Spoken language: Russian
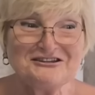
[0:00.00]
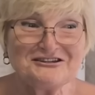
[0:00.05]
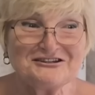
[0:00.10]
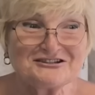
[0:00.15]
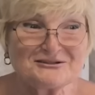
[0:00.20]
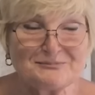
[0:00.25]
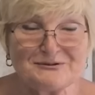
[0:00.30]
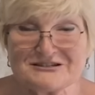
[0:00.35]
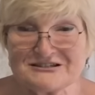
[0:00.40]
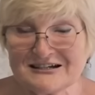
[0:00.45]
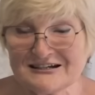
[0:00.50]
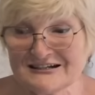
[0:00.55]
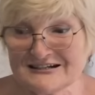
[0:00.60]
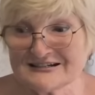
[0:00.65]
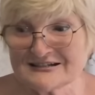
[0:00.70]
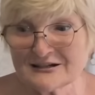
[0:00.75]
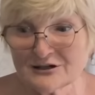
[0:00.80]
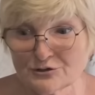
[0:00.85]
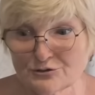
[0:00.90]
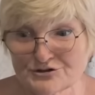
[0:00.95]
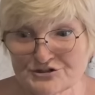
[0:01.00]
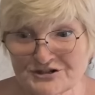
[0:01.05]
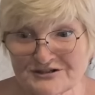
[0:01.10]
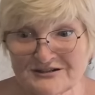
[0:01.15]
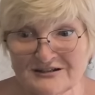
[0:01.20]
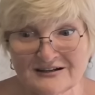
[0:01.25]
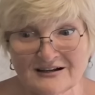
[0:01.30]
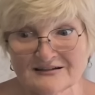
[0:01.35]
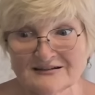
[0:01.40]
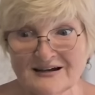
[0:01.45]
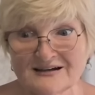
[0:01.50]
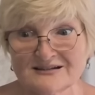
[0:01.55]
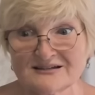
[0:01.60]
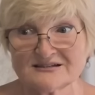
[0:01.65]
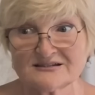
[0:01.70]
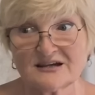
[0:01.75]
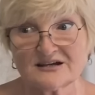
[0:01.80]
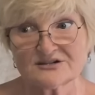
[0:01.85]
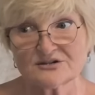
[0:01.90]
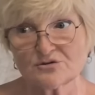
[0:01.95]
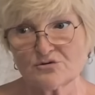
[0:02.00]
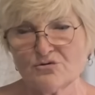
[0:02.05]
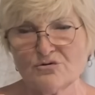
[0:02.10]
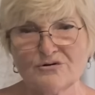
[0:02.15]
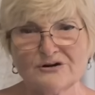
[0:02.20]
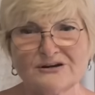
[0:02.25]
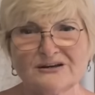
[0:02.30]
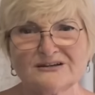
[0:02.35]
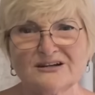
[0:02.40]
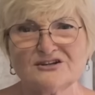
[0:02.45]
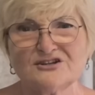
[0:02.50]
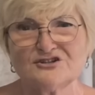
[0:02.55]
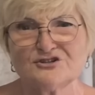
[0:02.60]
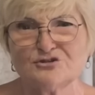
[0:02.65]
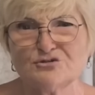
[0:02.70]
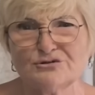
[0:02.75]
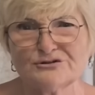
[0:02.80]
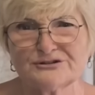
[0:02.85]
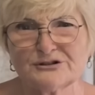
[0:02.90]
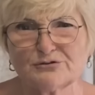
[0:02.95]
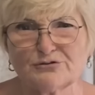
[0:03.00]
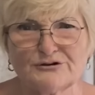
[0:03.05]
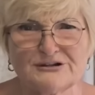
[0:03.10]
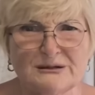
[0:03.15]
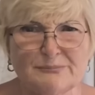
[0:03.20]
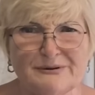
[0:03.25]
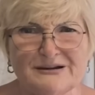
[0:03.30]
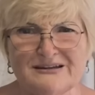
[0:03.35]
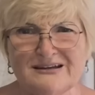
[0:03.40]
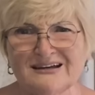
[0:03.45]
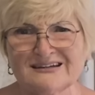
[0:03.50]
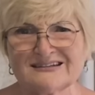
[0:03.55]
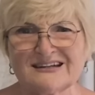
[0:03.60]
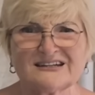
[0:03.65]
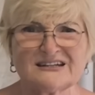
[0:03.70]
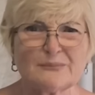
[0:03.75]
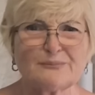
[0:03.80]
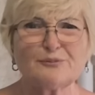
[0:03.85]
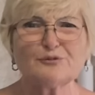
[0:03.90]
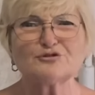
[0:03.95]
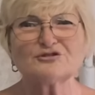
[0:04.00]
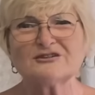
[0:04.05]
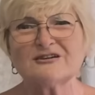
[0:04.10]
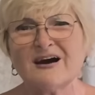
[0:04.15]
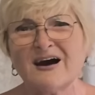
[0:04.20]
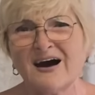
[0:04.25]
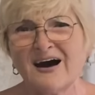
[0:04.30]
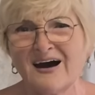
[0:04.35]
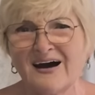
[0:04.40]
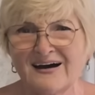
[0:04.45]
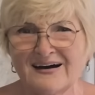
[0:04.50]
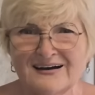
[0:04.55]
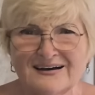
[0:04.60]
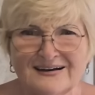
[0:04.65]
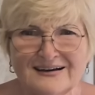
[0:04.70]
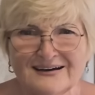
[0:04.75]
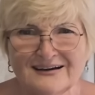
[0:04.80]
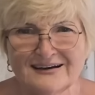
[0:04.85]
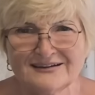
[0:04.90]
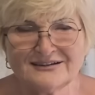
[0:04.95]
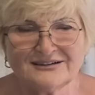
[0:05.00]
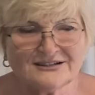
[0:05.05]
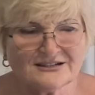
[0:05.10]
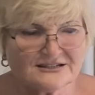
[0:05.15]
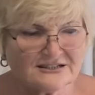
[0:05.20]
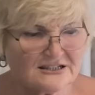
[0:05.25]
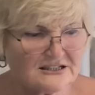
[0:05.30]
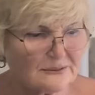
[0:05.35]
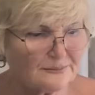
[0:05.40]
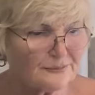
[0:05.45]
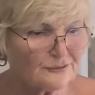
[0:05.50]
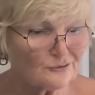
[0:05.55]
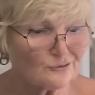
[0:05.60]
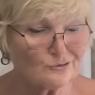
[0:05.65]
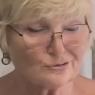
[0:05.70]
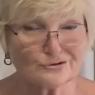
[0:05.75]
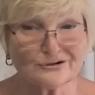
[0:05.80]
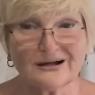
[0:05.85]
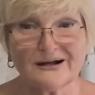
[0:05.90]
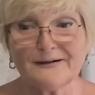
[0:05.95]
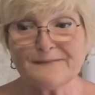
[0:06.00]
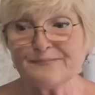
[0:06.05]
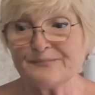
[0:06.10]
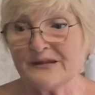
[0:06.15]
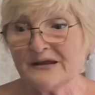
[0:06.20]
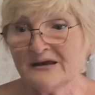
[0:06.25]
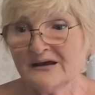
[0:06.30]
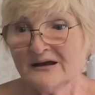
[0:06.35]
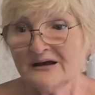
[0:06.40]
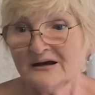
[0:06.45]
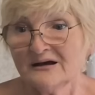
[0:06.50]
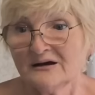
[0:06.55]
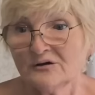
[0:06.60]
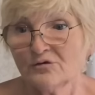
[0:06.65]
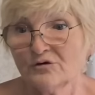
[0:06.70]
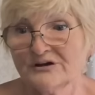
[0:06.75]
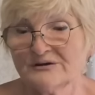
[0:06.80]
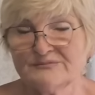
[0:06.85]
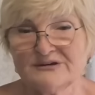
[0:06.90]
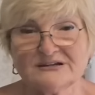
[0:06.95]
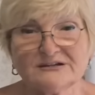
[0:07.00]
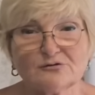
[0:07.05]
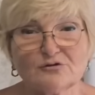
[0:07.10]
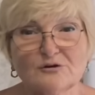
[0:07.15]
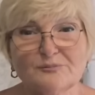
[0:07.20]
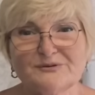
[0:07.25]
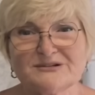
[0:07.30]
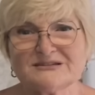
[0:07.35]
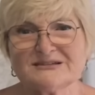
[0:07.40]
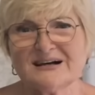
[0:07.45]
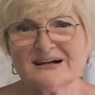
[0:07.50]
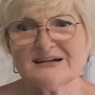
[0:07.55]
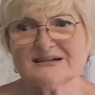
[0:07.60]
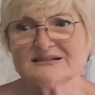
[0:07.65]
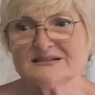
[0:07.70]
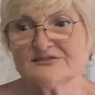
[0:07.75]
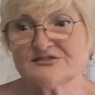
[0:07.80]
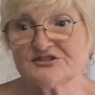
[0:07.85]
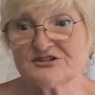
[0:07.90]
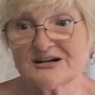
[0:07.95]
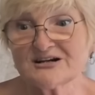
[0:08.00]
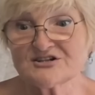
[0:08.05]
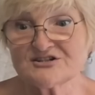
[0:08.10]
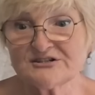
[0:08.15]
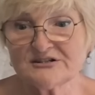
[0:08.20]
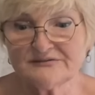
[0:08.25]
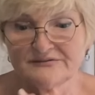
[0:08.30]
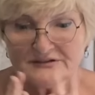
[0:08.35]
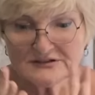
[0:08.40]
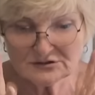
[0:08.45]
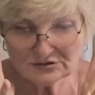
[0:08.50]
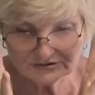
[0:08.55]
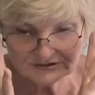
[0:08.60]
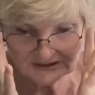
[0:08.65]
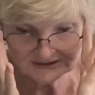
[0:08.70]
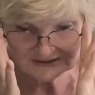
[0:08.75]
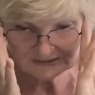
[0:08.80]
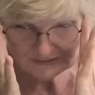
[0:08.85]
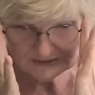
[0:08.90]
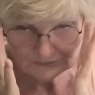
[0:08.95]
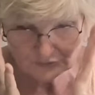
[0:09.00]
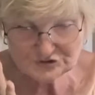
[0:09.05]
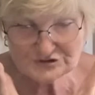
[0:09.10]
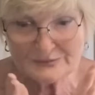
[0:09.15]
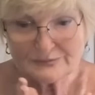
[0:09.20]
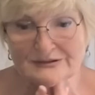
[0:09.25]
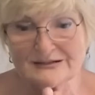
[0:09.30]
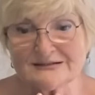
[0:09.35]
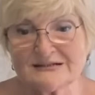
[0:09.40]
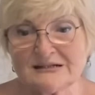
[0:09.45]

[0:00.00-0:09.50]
специалист хороший никогда не скажет, ой, она несет, такое непонятное, это пурга, не несите пургу, да? Ой, мне такое писали за вчерашнее видео, да, там немножко была